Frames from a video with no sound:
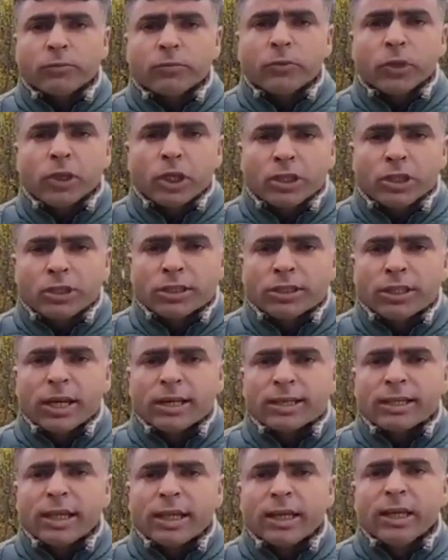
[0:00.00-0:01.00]
जिस तरह
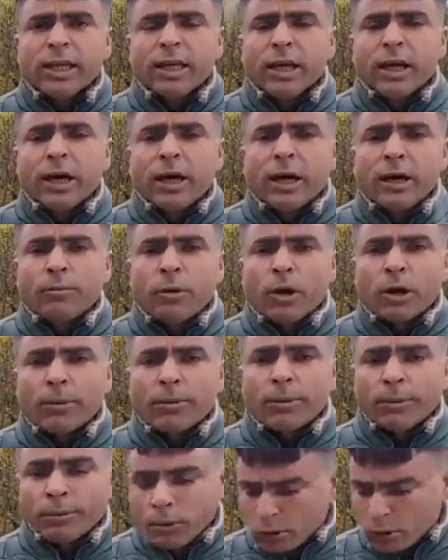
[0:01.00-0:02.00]
से महकमे
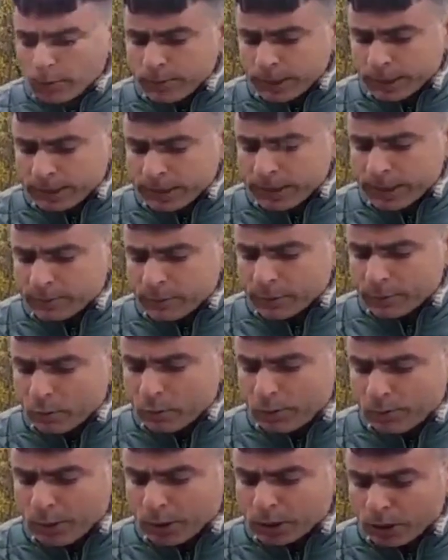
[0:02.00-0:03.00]
मौसमियात की जान से जो
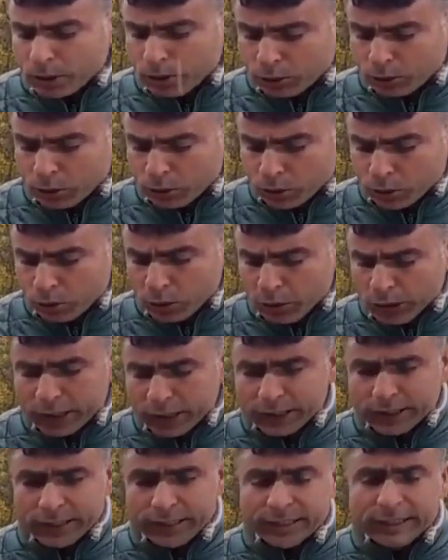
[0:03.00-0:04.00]
पेशेंट गुई की
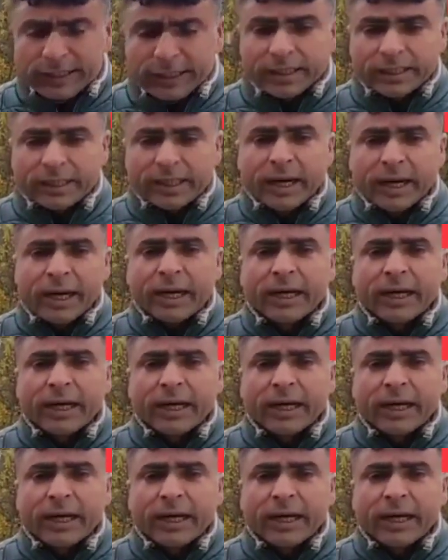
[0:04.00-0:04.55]
थी कि क्या